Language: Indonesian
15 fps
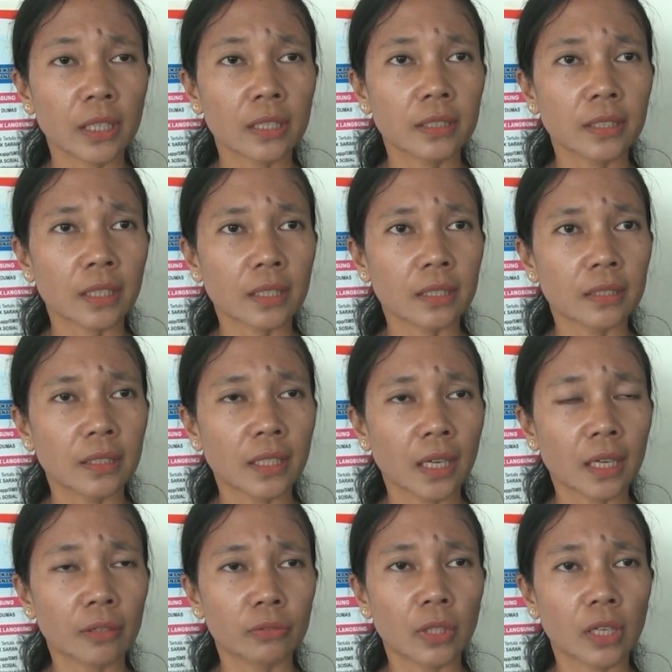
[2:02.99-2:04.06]
dia
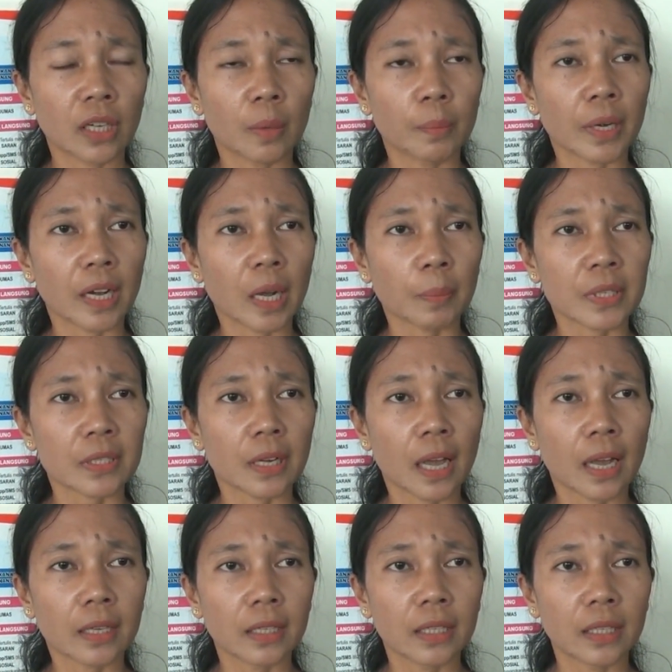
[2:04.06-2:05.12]
kejang-kejang udah nggak bernapas
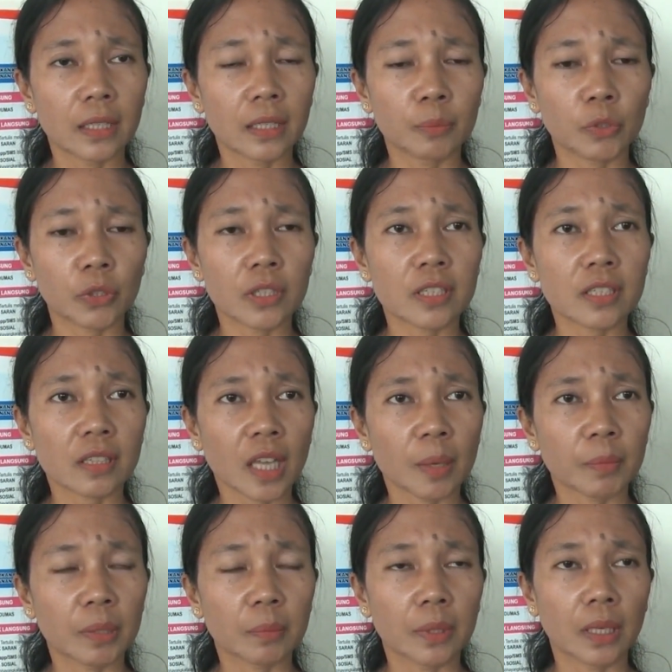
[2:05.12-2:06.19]
lagi mungkin
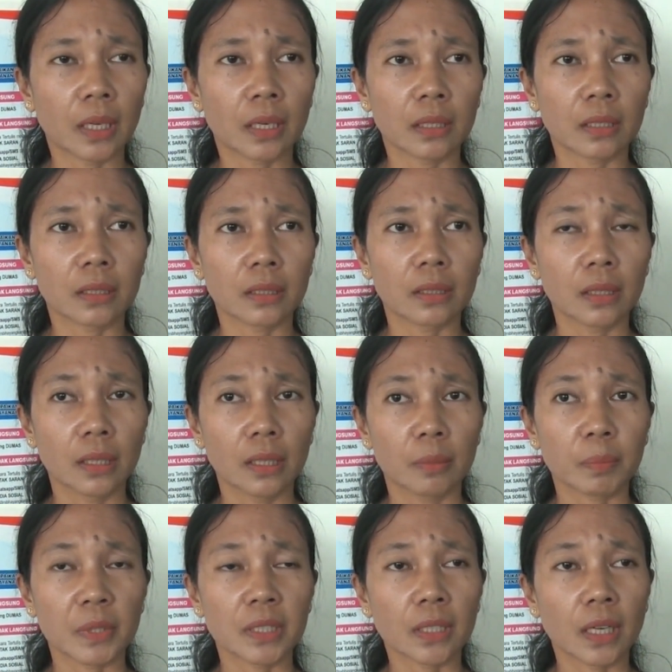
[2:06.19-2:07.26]
step dibilang
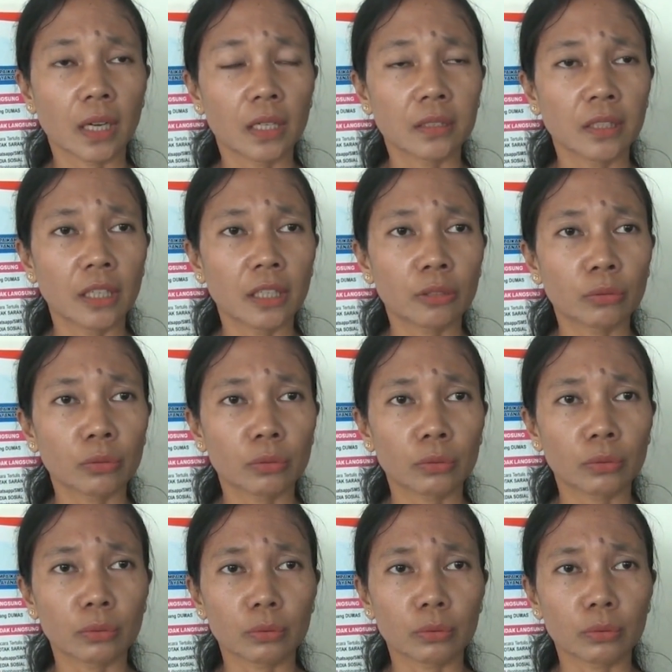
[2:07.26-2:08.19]
penjaganya itu